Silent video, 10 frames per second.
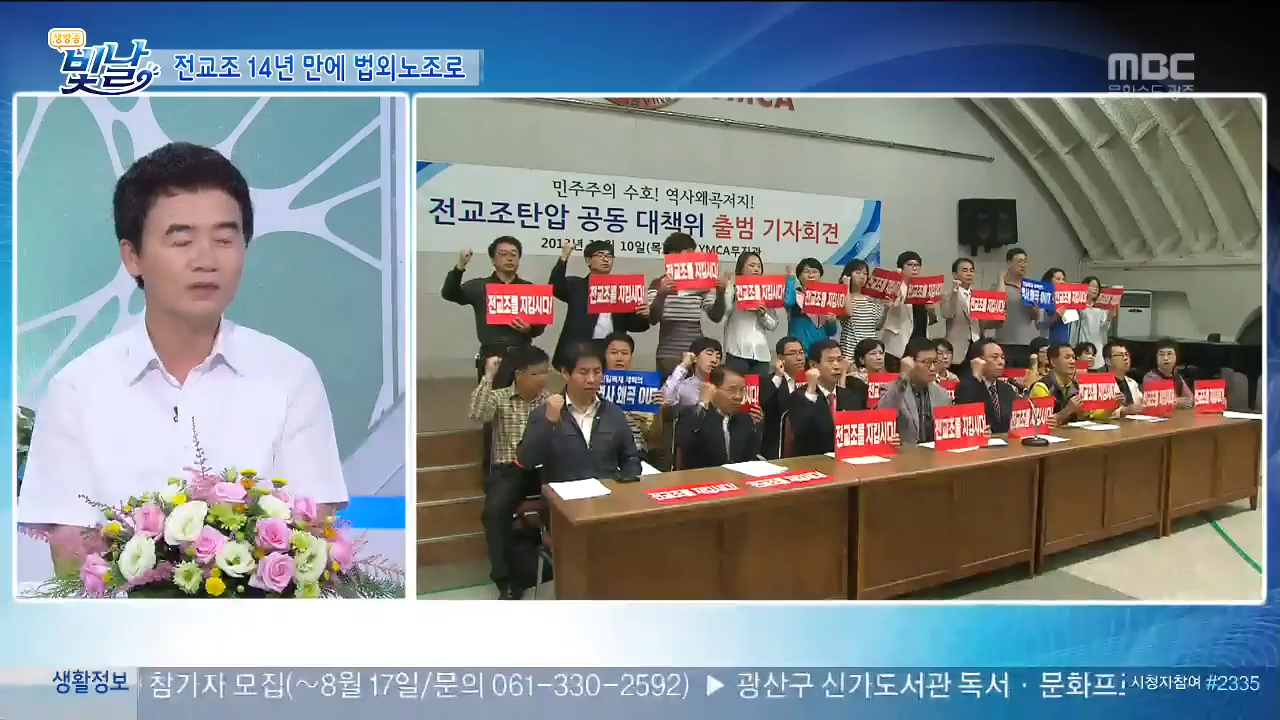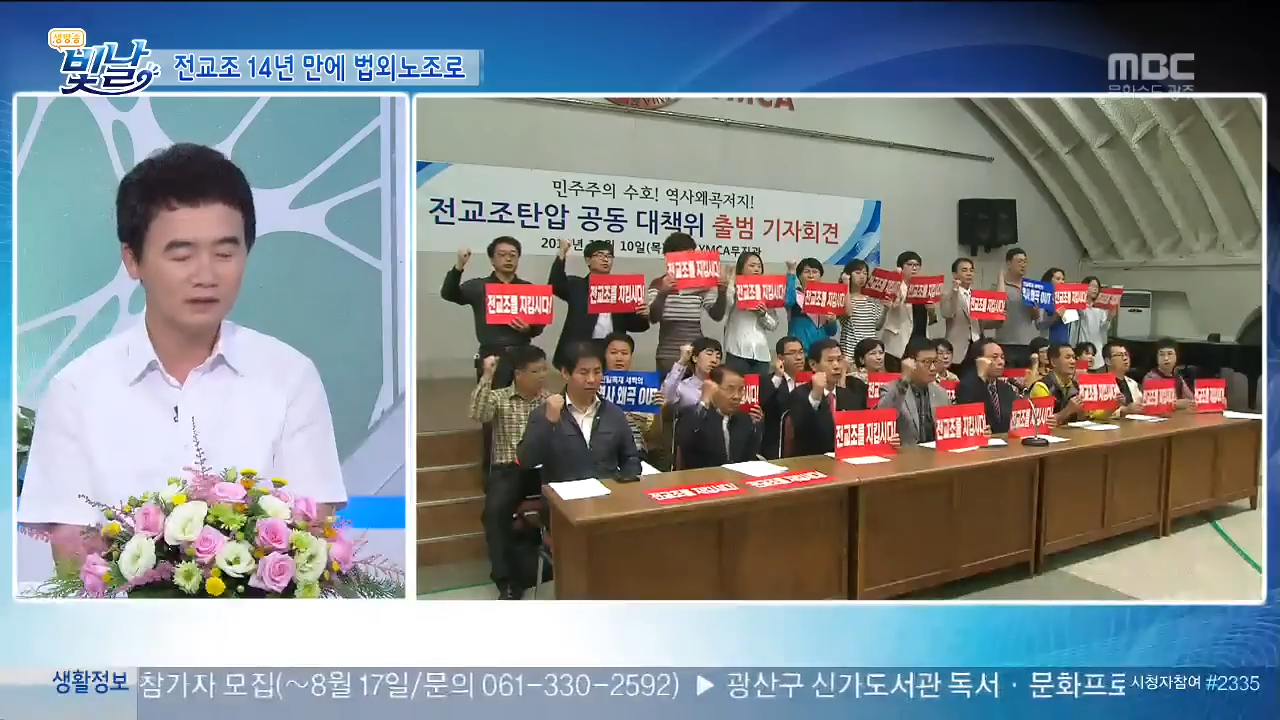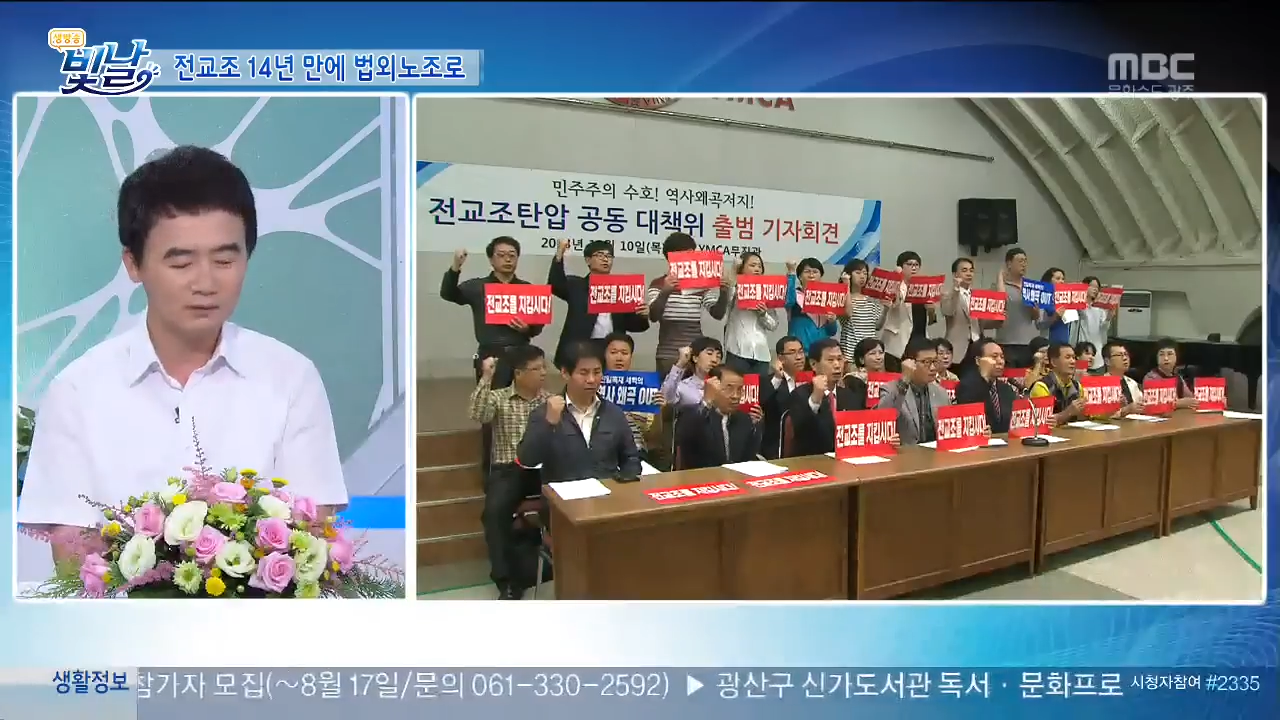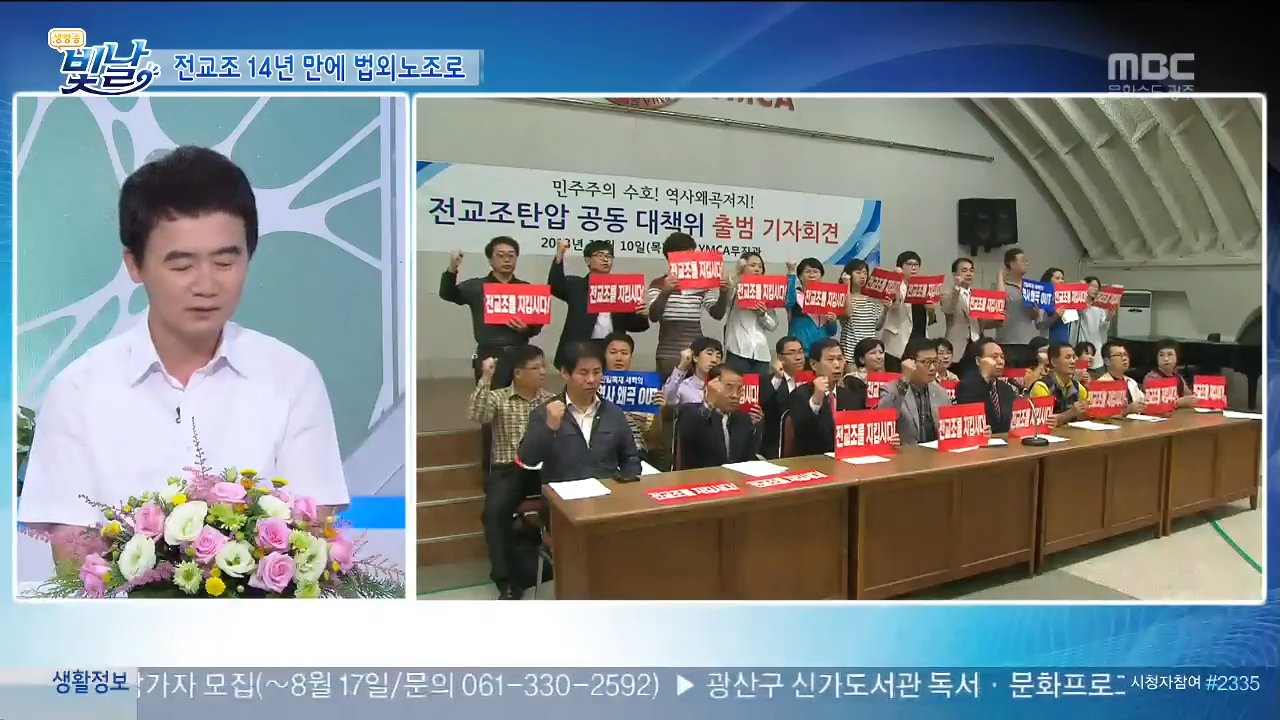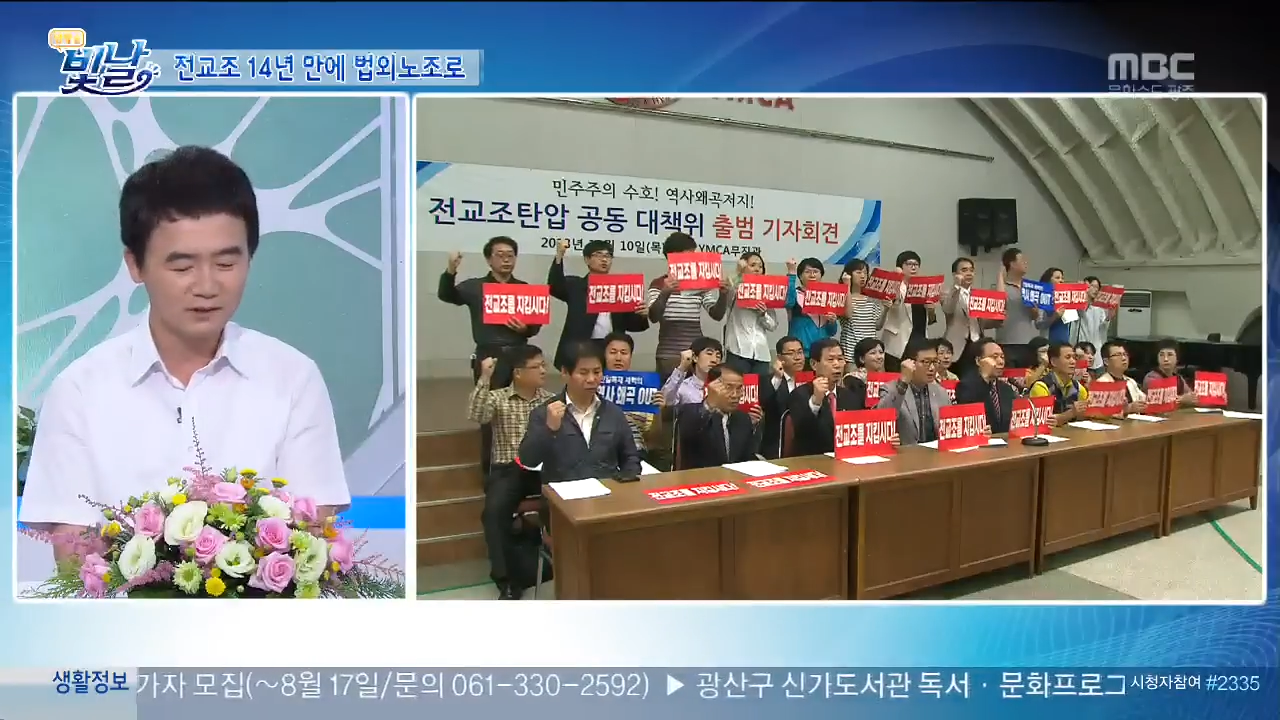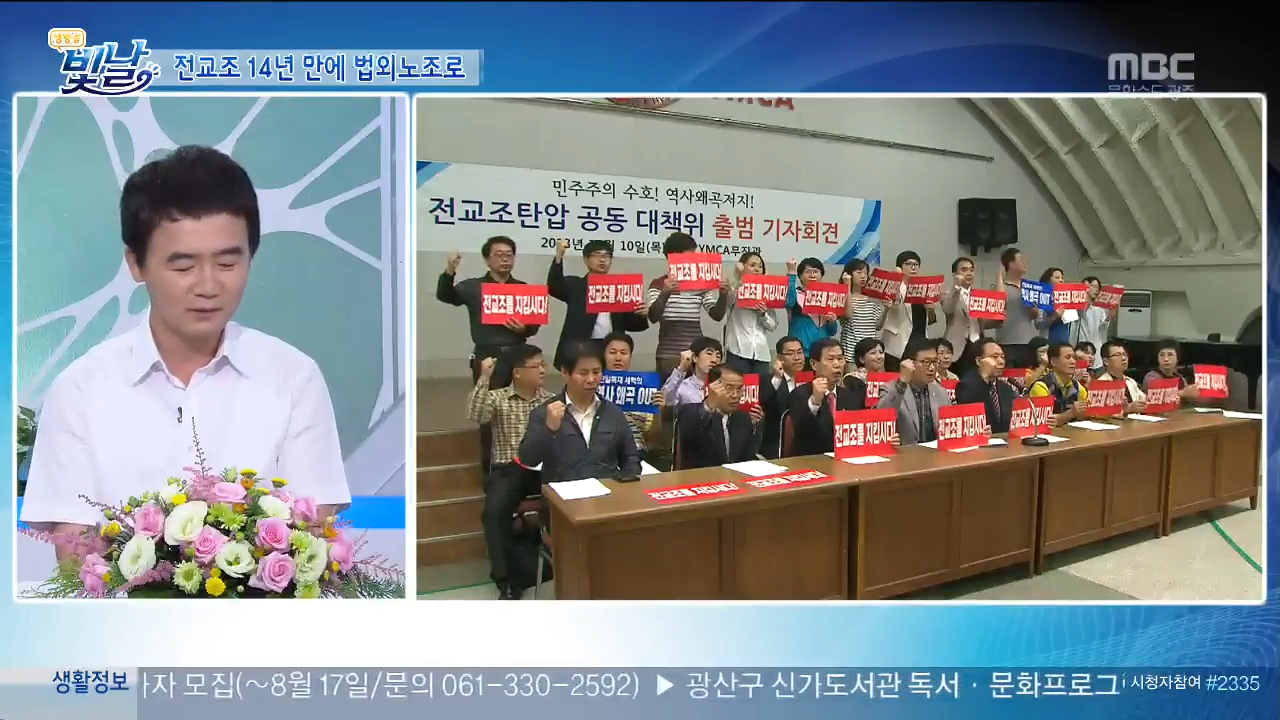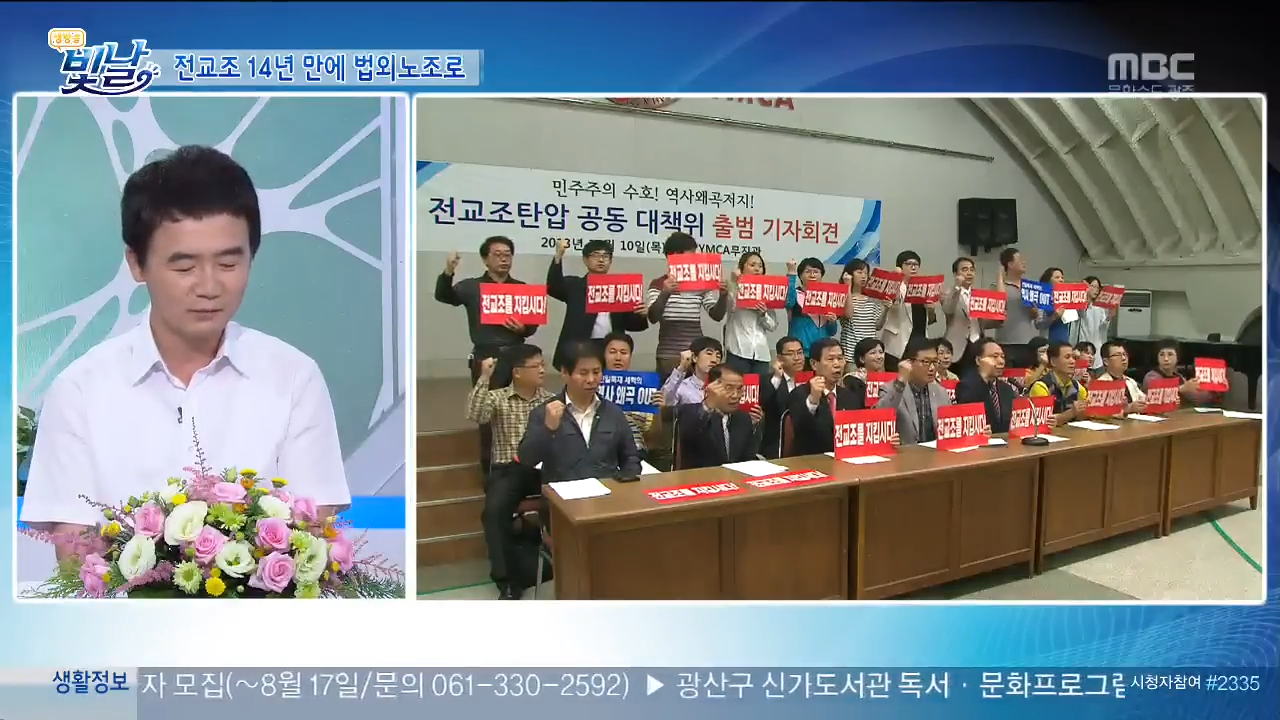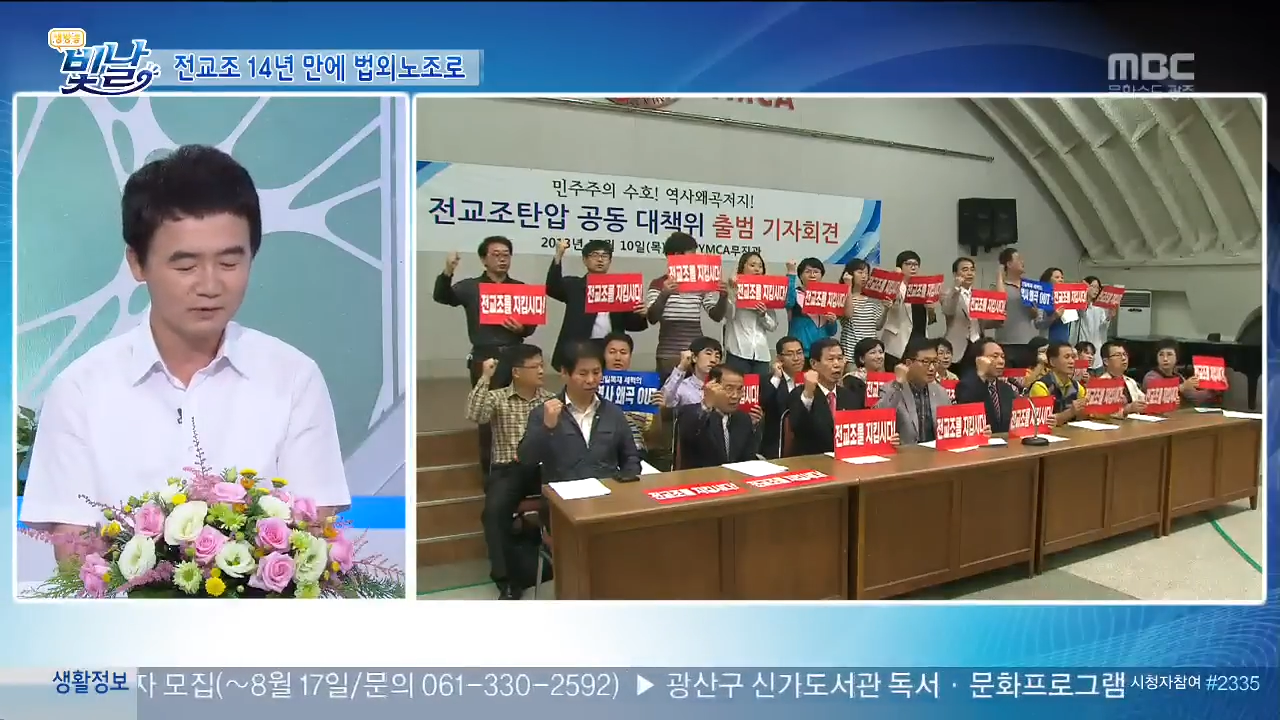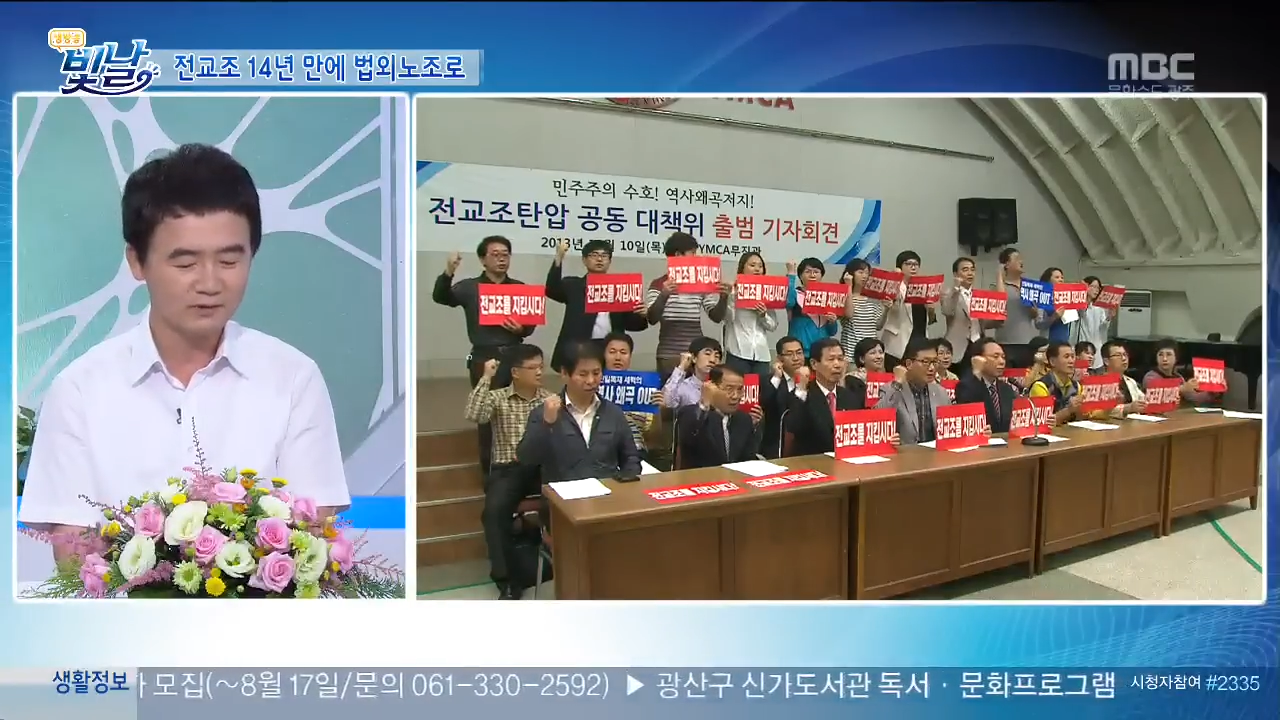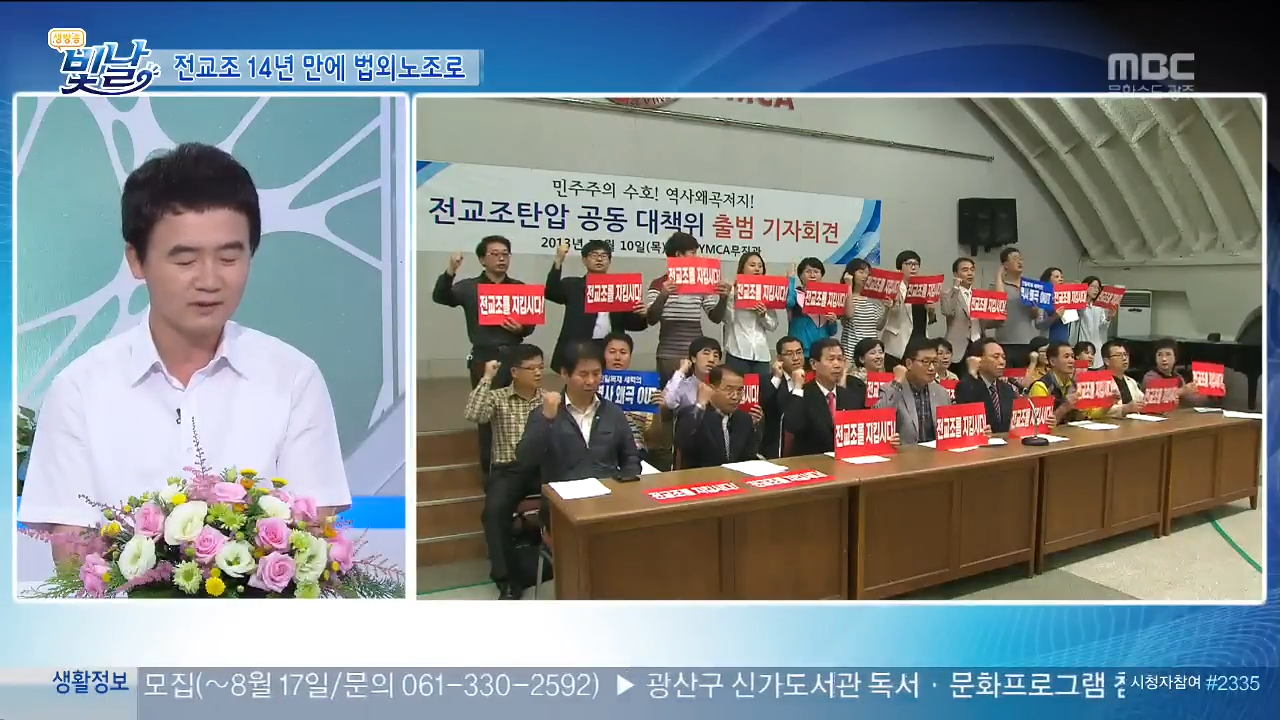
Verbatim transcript: 내용의 대표적인